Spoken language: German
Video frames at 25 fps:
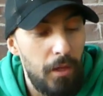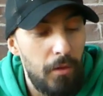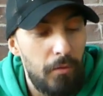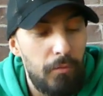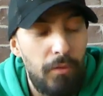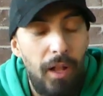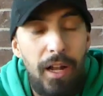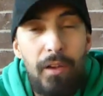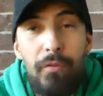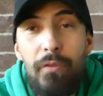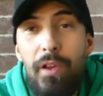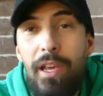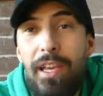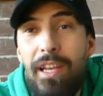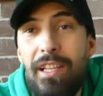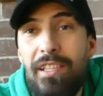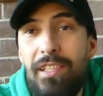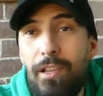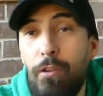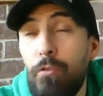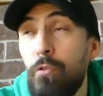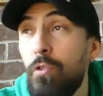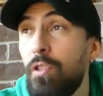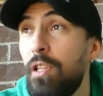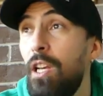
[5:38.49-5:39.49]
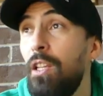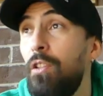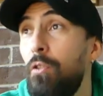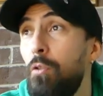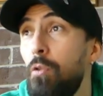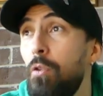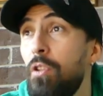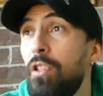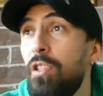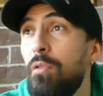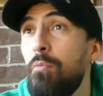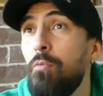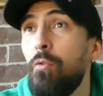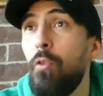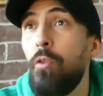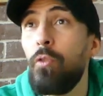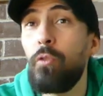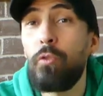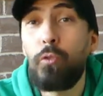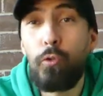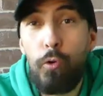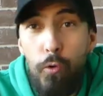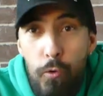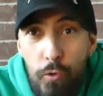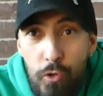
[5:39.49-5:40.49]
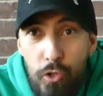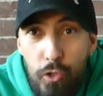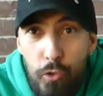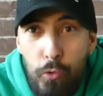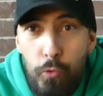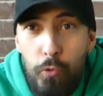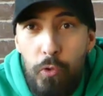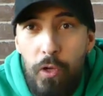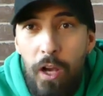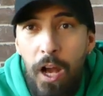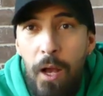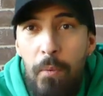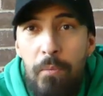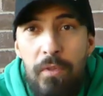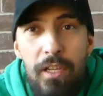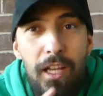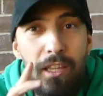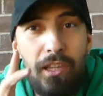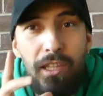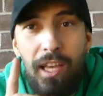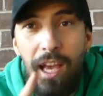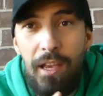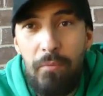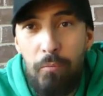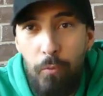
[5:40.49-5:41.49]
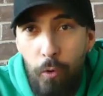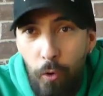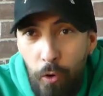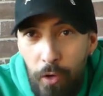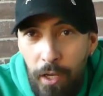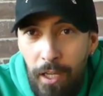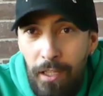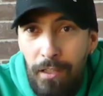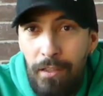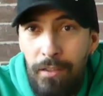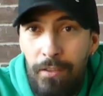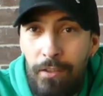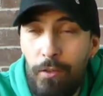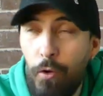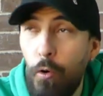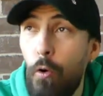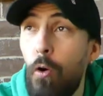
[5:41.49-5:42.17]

weil wir jetzt auch seit kurzem noch ein Tonstudio haben, seit drei Monaten,